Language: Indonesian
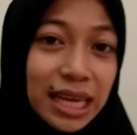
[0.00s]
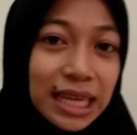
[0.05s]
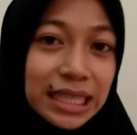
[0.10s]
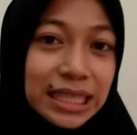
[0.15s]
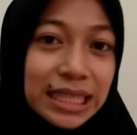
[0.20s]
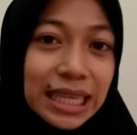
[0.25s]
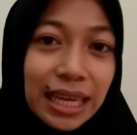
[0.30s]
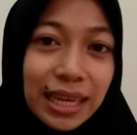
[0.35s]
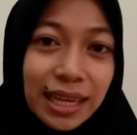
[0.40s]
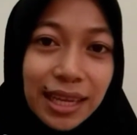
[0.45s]

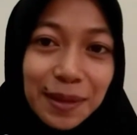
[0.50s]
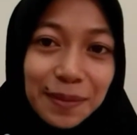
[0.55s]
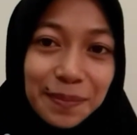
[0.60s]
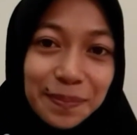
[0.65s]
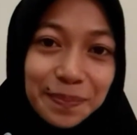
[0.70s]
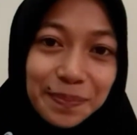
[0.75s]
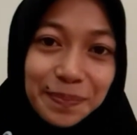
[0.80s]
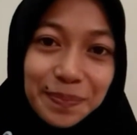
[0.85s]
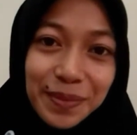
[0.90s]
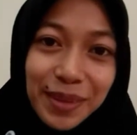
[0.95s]
Jadi,
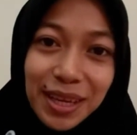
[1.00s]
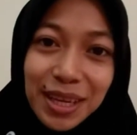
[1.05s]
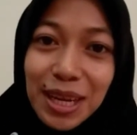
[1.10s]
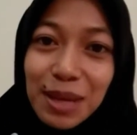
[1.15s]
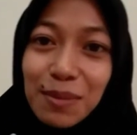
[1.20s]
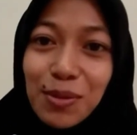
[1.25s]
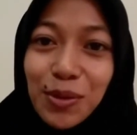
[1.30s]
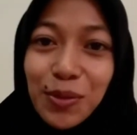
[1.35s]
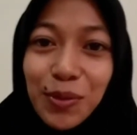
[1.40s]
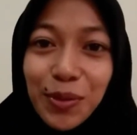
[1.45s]
di
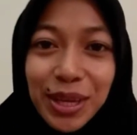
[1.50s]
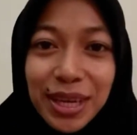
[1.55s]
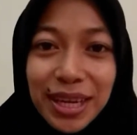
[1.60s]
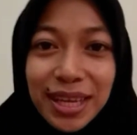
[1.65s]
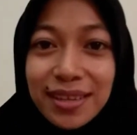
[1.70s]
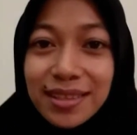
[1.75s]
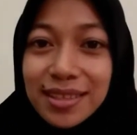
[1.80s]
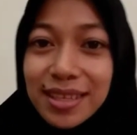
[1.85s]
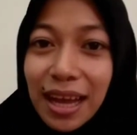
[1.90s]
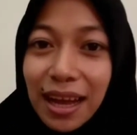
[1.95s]
buku ini
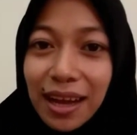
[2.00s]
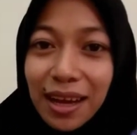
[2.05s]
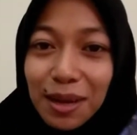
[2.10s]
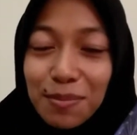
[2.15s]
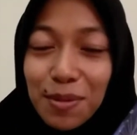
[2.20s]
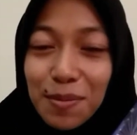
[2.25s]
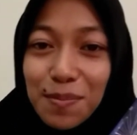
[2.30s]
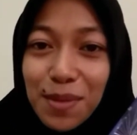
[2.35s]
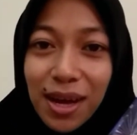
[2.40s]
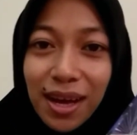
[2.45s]
saya akan
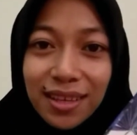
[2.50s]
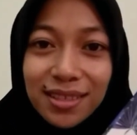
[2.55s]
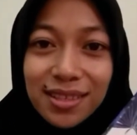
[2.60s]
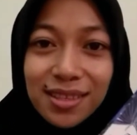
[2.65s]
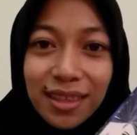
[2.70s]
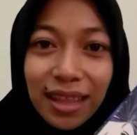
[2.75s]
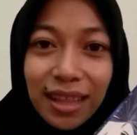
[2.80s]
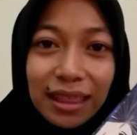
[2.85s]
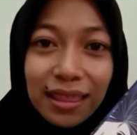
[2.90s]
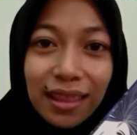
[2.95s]
membahas
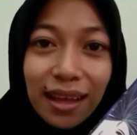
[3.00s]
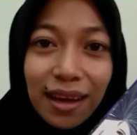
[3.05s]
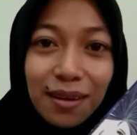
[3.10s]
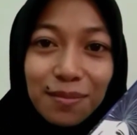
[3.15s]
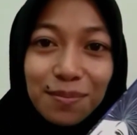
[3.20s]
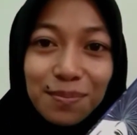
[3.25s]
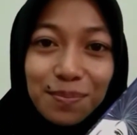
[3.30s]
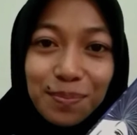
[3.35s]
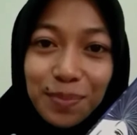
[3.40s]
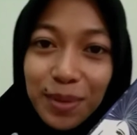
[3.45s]

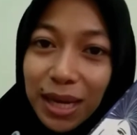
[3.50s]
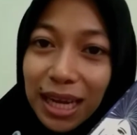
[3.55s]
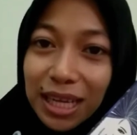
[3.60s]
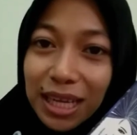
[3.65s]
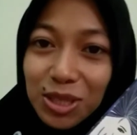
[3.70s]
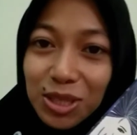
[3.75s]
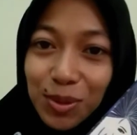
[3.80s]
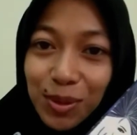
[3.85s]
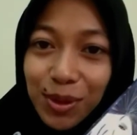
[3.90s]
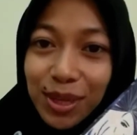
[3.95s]
tentang
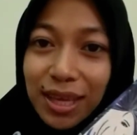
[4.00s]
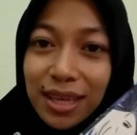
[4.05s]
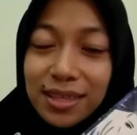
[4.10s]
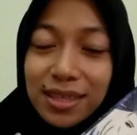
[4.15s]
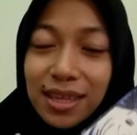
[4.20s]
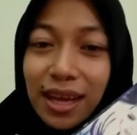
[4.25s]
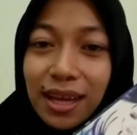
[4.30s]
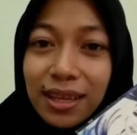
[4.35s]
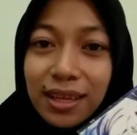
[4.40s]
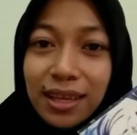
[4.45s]
pelacur,
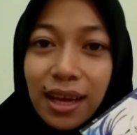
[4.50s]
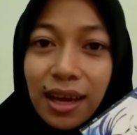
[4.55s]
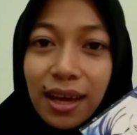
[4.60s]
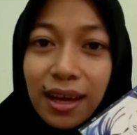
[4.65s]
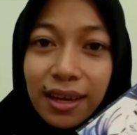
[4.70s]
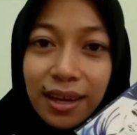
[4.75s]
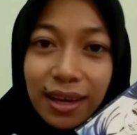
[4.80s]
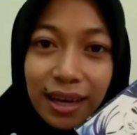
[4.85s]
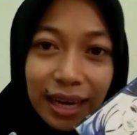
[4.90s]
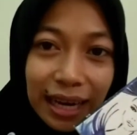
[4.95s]
kisahnya
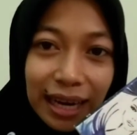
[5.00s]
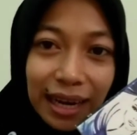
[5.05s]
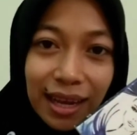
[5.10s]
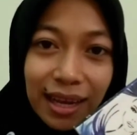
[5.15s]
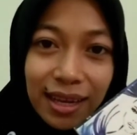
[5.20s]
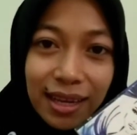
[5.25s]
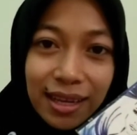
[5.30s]
Re.